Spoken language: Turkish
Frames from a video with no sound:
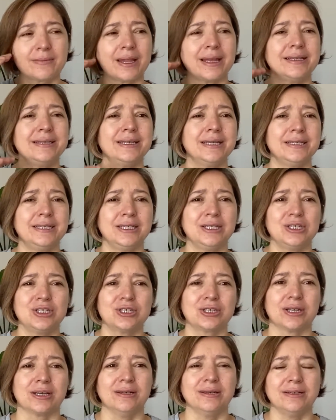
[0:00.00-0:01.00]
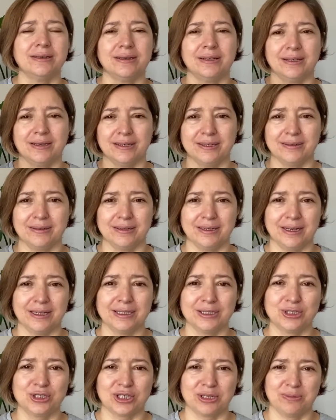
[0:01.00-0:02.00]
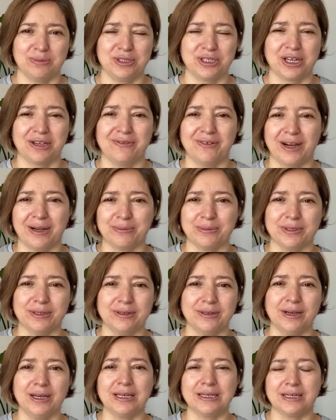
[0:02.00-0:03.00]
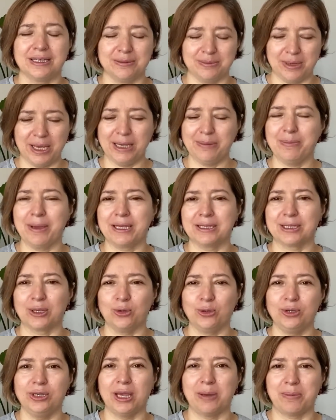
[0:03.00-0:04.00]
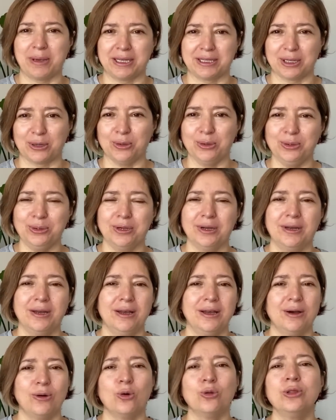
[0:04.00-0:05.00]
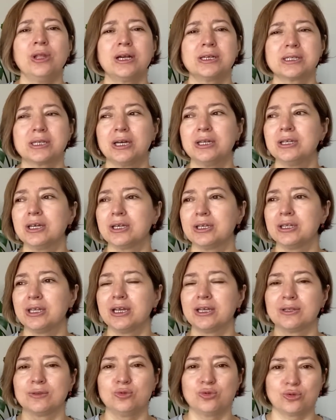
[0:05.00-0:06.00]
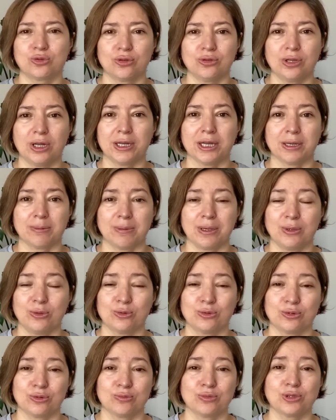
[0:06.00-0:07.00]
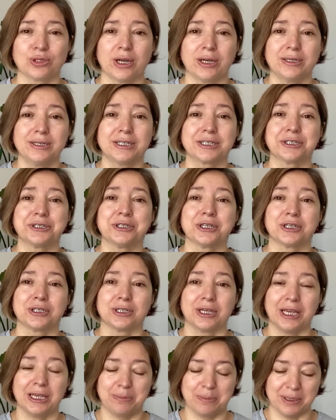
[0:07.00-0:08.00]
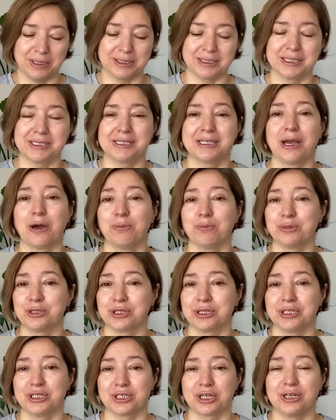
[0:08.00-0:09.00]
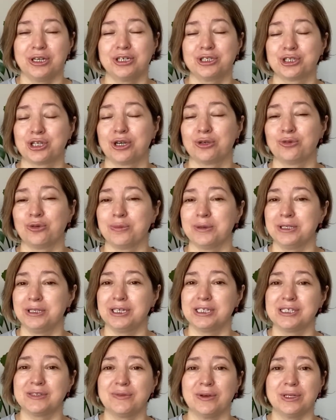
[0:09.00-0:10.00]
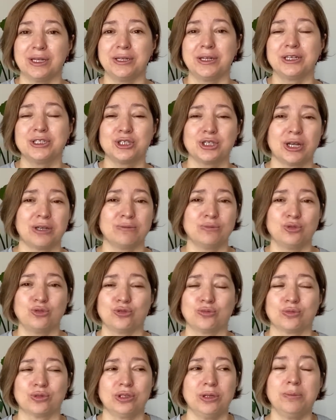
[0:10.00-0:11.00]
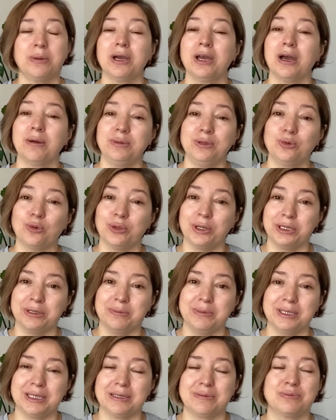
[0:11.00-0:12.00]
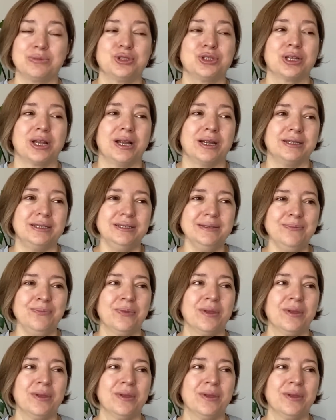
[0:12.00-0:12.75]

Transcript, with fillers: dedi işte e, alınacak bir şey var mı? Ali dedim ekmek de yok yemek de yok. Onlar zaten giderken 3-4 tane ekmek götürmüşler. Karınları da ekmek arası yapmışlar. İşte kaşar, domates falan haşlanmış yumurta. Bayağı bir donanımlı gitmişlerdi.